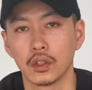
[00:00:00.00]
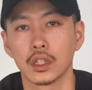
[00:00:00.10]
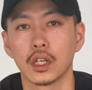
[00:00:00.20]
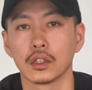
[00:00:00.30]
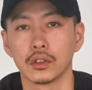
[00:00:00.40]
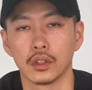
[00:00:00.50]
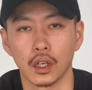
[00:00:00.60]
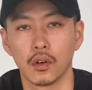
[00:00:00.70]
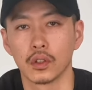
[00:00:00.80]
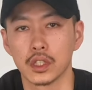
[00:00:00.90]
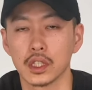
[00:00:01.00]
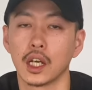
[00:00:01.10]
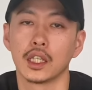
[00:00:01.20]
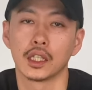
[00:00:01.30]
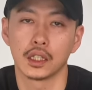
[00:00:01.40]
本企画のねこう
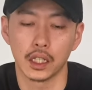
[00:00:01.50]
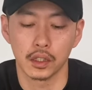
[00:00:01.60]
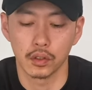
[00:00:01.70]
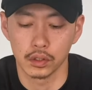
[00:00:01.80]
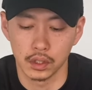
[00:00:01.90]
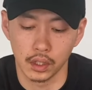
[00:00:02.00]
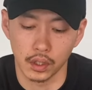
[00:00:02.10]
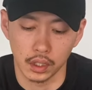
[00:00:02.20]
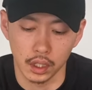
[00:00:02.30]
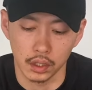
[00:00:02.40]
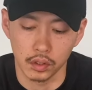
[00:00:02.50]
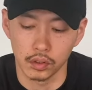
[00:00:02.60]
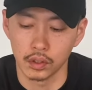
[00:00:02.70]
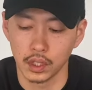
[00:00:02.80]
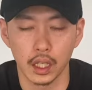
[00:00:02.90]
違いだったりコーディネートだったりっていう
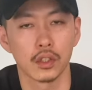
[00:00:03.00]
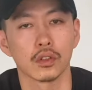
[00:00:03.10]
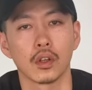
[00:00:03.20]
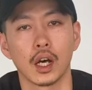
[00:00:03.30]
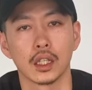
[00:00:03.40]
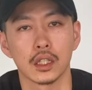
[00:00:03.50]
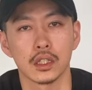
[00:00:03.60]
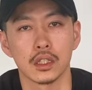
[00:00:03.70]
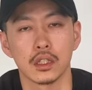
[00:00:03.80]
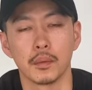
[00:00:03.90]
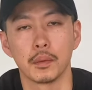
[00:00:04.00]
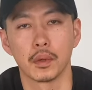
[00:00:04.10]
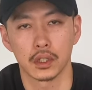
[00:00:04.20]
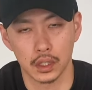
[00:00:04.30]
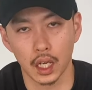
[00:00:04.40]
のをねちょっとお話ししてみ
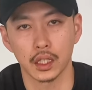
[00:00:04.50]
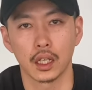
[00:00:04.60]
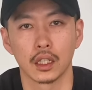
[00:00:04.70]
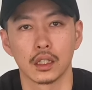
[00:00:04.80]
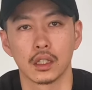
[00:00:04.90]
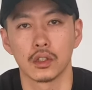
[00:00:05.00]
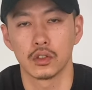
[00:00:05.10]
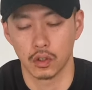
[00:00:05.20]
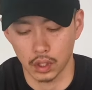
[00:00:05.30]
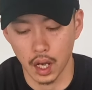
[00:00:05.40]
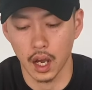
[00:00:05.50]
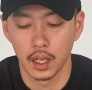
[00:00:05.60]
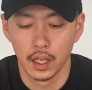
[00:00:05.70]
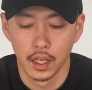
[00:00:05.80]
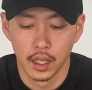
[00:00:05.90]
ました。いかがだったでしょうか。
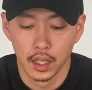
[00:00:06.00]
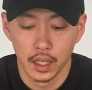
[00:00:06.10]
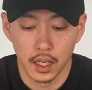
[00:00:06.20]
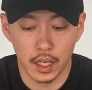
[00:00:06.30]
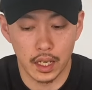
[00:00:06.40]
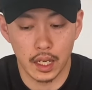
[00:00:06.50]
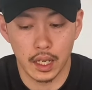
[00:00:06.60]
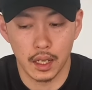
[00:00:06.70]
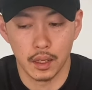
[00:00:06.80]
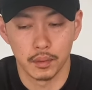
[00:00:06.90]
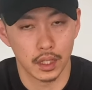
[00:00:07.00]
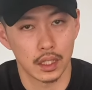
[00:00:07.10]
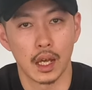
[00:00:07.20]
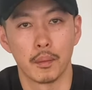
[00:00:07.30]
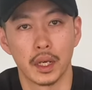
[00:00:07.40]
えー、皆
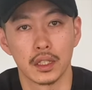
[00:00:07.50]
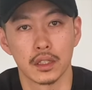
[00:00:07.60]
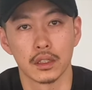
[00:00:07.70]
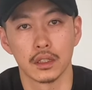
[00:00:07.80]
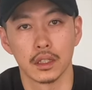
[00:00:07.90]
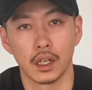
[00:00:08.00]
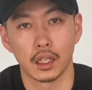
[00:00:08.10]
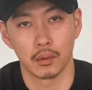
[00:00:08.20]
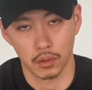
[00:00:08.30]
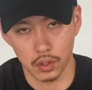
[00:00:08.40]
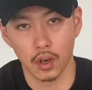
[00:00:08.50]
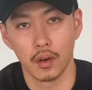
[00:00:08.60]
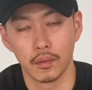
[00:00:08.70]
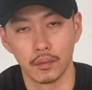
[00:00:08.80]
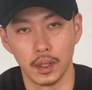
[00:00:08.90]
さんバンズ履きましょ
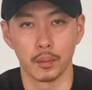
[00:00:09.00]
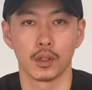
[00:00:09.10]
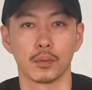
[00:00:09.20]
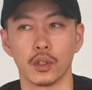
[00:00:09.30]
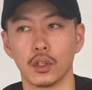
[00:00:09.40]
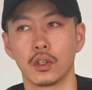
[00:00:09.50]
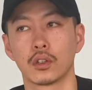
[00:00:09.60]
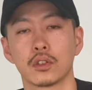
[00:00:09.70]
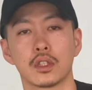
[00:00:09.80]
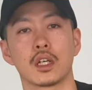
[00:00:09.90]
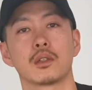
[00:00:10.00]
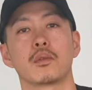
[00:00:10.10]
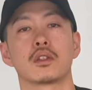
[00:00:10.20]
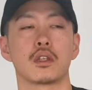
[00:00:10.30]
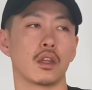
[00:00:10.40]
う。まあ、僕もいろいろ靴履き
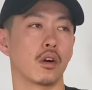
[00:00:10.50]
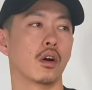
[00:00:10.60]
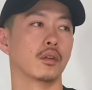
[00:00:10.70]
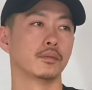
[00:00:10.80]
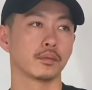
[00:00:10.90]
ますけど、